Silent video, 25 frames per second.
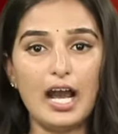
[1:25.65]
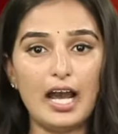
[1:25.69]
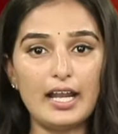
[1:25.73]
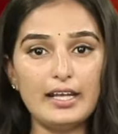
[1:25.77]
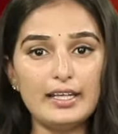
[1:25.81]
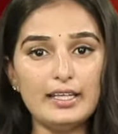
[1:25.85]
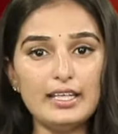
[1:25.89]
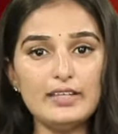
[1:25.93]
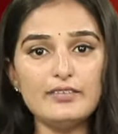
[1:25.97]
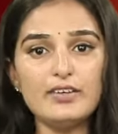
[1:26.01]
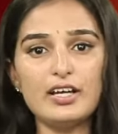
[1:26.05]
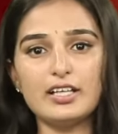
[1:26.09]

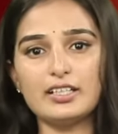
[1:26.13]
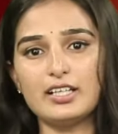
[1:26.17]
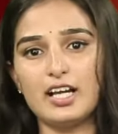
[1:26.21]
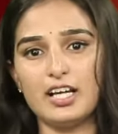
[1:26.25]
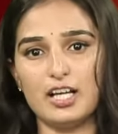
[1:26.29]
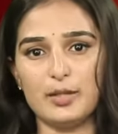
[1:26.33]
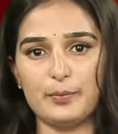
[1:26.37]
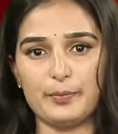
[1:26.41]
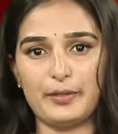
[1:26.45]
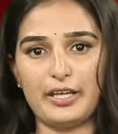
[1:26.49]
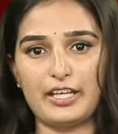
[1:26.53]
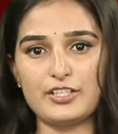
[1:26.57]
అన్ని
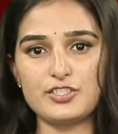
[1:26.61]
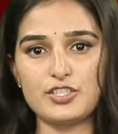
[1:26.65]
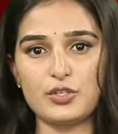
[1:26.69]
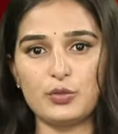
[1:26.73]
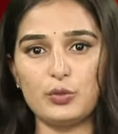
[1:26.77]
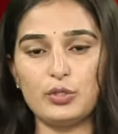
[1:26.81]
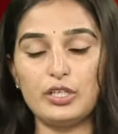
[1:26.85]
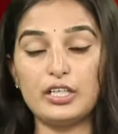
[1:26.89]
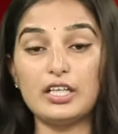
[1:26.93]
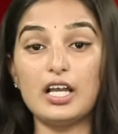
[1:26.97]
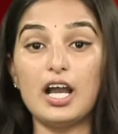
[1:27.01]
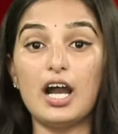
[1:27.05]
వర్గాల
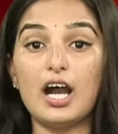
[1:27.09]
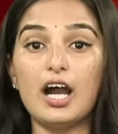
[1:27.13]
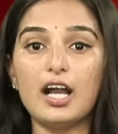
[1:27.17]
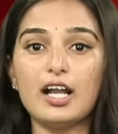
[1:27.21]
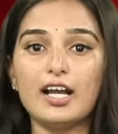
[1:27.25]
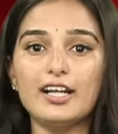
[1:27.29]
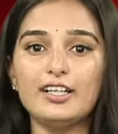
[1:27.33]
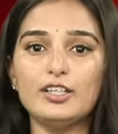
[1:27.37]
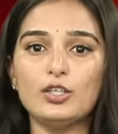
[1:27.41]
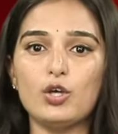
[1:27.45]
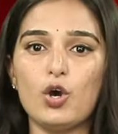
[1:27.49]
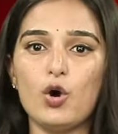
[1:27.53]
ప్రేక్షకుల్ని
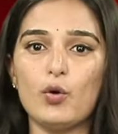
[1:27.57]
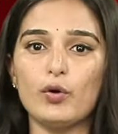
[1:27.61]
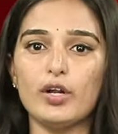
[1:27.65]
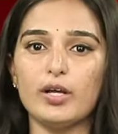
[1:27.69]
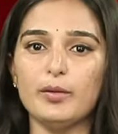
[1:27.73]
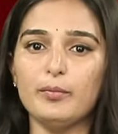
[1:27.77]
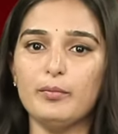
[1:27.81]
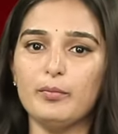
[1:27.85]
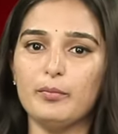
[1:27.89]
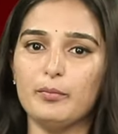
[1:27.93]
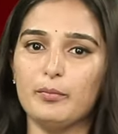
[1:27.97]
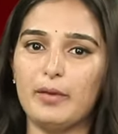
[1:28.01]

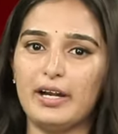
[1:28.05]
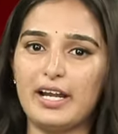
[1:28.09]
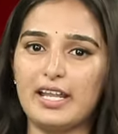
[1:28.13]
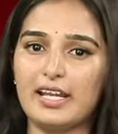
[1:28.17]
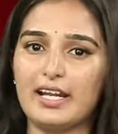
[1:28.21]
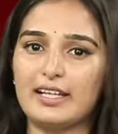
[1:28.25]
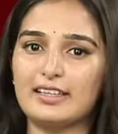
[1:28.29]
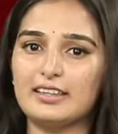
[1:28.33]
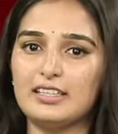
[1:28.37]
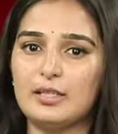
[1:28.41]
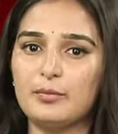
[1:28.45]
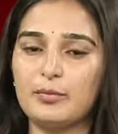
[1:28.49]
ఆకట్టుకోవడం
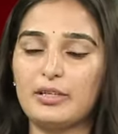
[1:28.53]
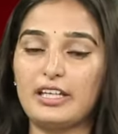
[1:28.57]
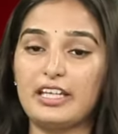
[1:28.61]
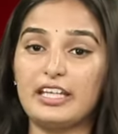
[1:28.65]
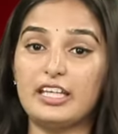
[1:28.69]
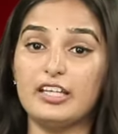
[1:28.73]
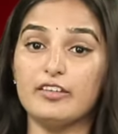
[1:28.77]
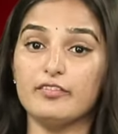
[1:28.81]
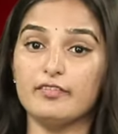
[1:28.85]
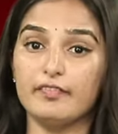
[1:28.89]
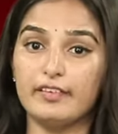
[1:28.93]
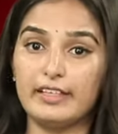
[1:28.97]

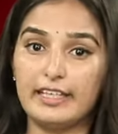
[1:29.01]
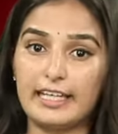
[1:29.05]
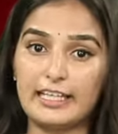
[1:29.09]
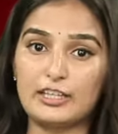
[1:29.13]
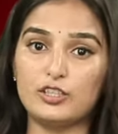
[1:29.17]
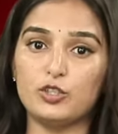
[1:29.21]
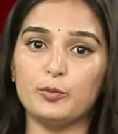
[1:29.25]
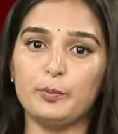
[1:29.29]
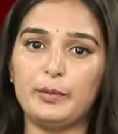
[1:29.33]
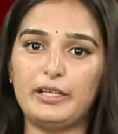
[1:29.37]
మణిరత్నంకి వెన్నెతో